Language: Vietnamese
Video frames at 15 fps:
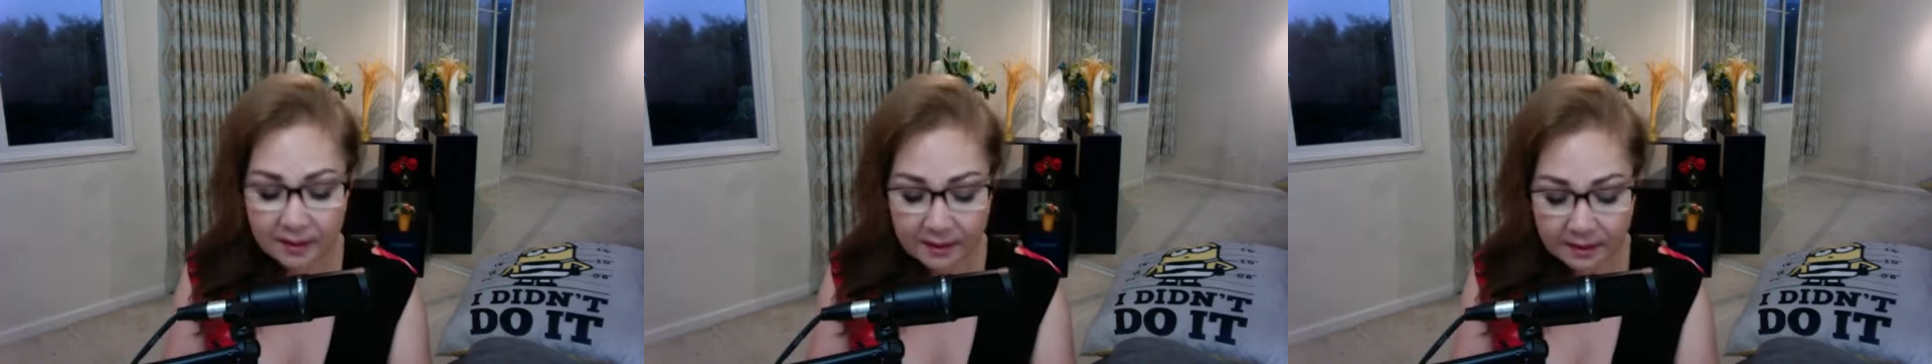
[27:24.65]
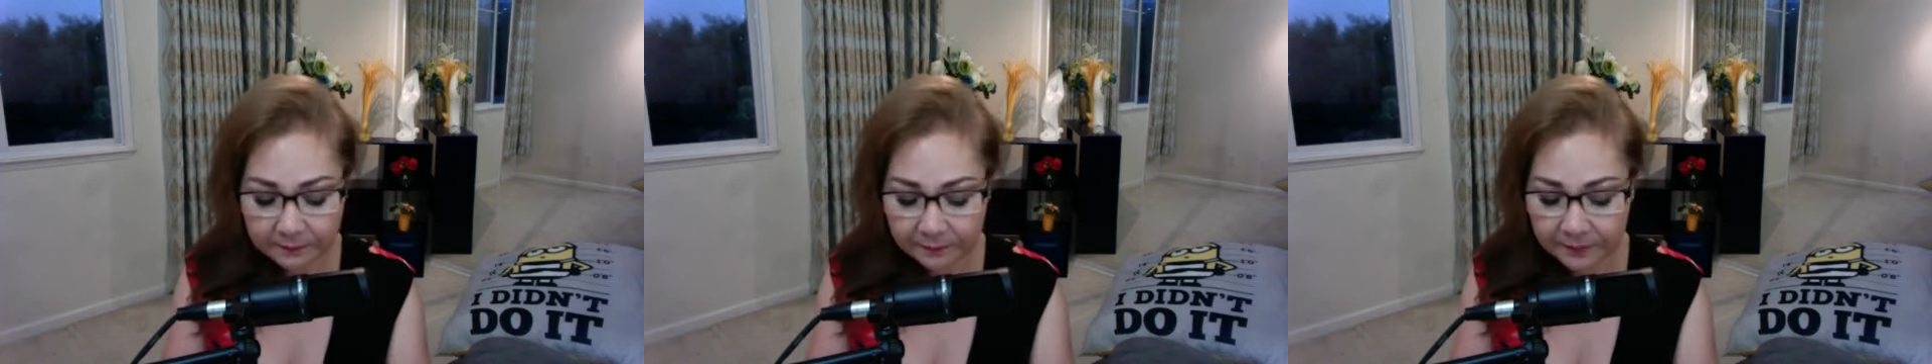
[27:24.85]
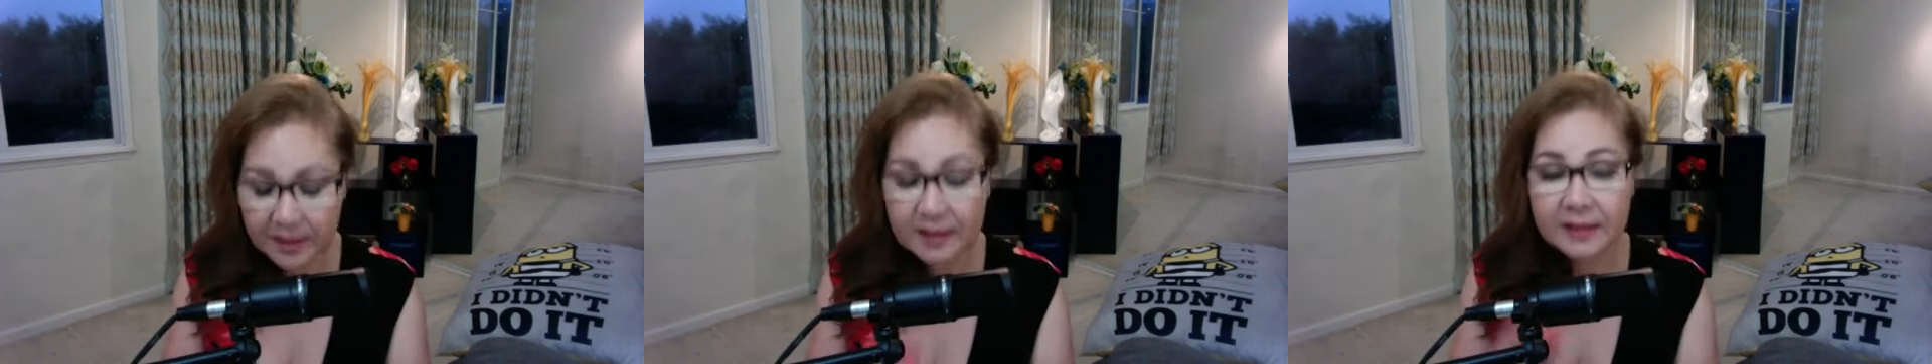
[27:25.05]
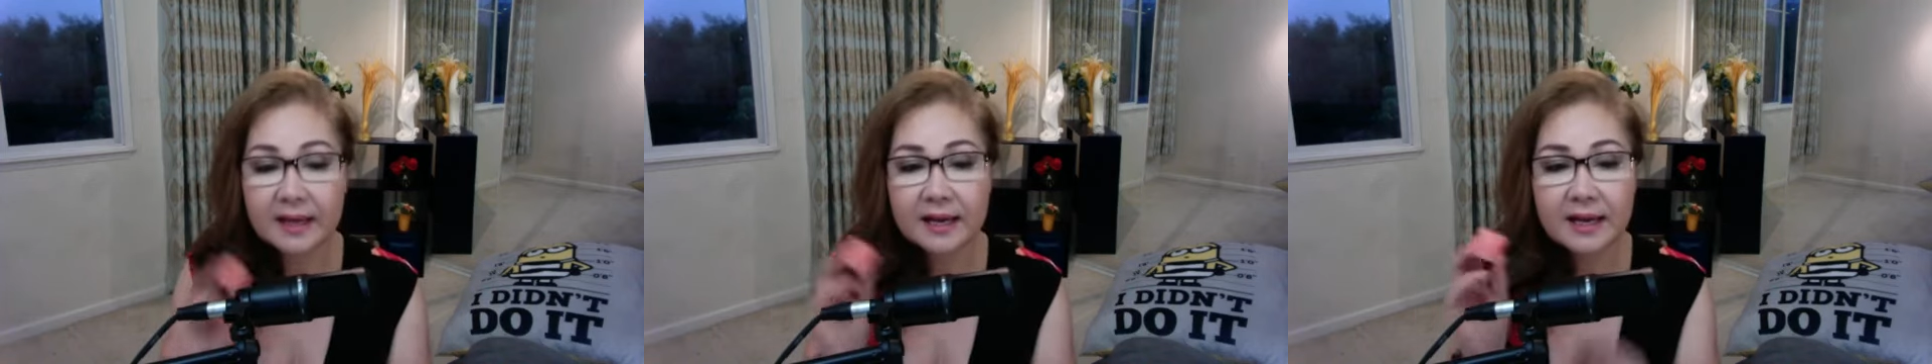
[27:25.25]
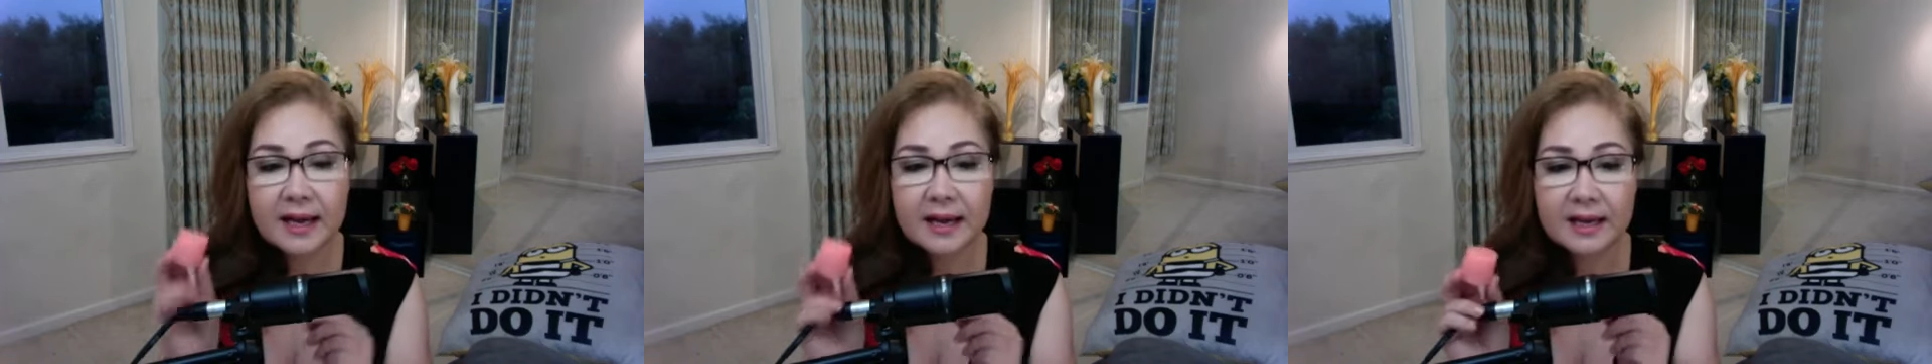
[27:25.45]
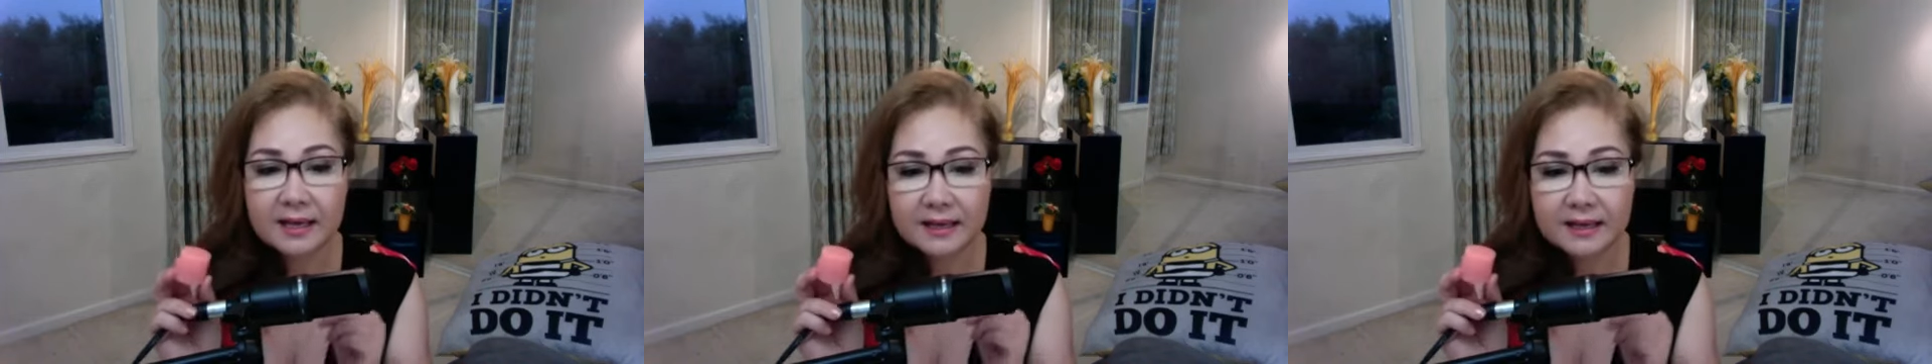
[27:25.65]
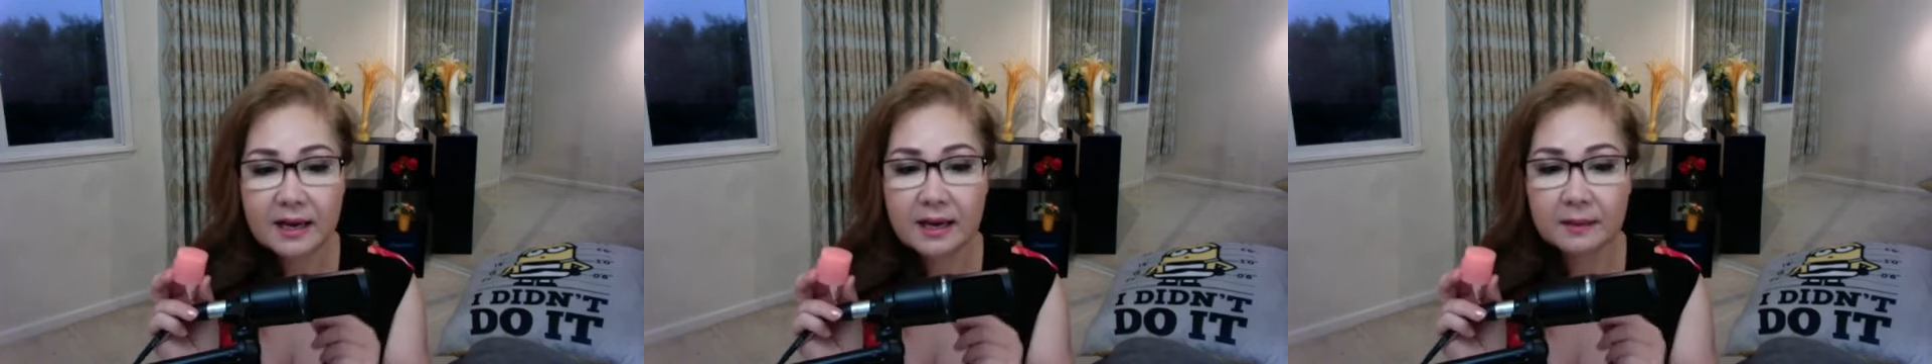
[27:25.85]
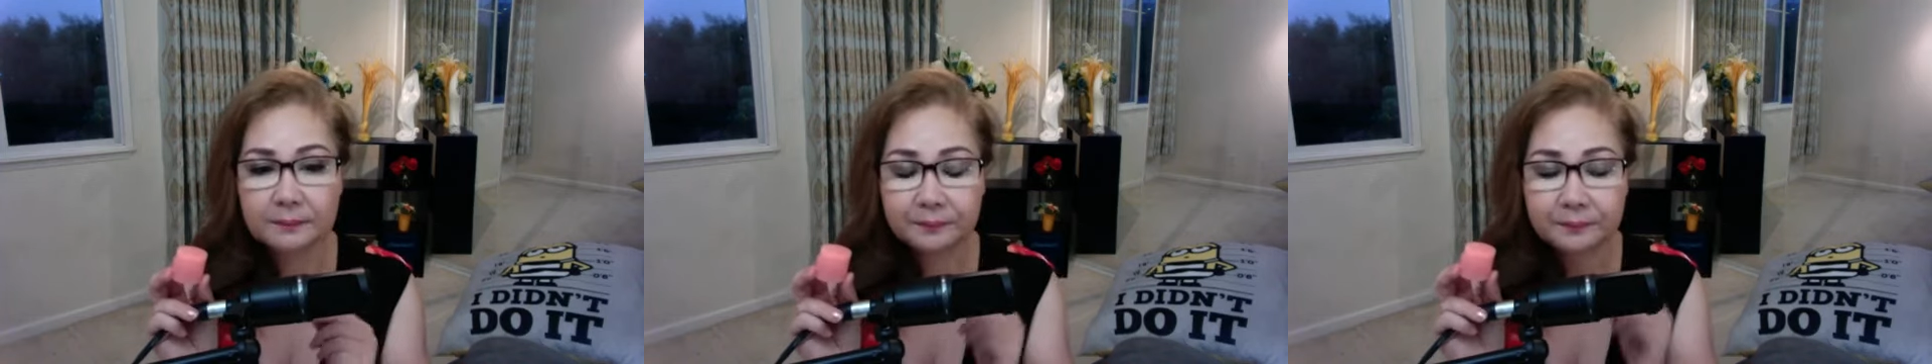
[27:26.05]
Đó, thì cái này hiện
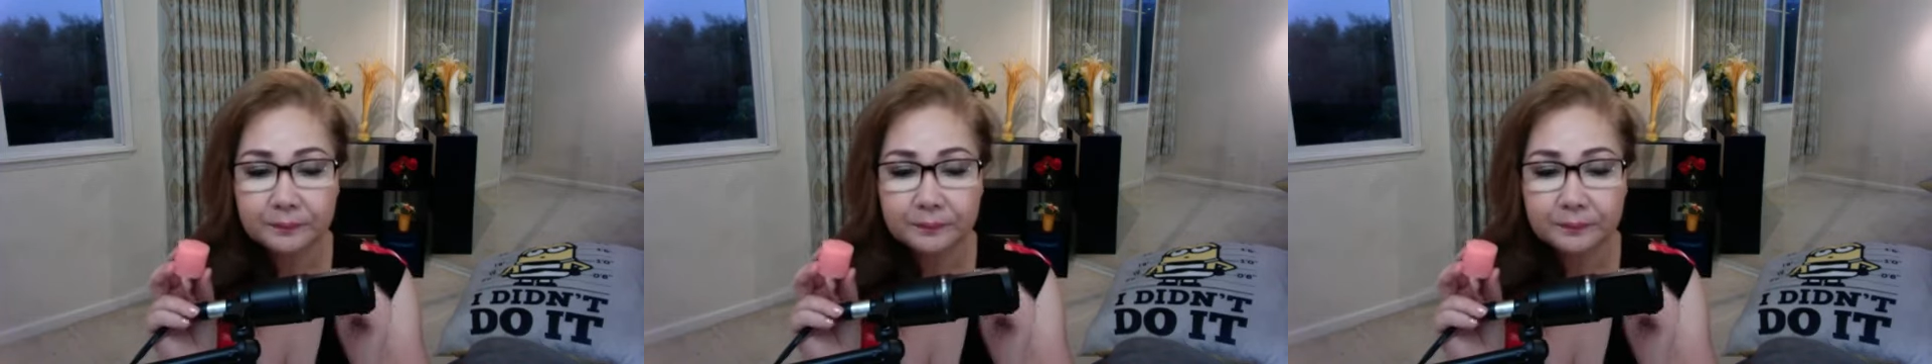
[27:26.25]
giờ